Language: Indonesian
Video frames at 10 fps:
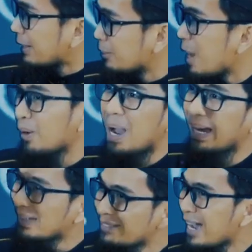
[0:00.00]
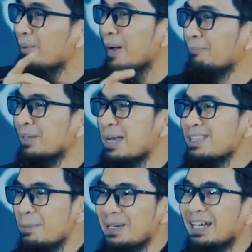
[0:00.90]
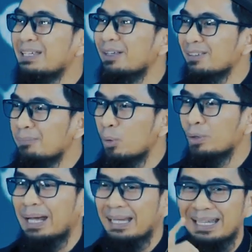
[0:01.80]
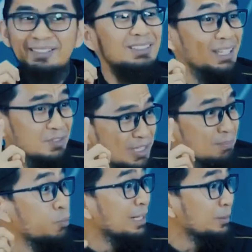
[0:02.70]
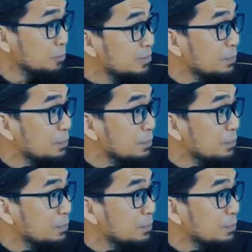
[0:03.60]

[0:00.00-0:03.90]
padaku, aku akan jawab. Tapi kalimatnya menggunakan astajib, bukan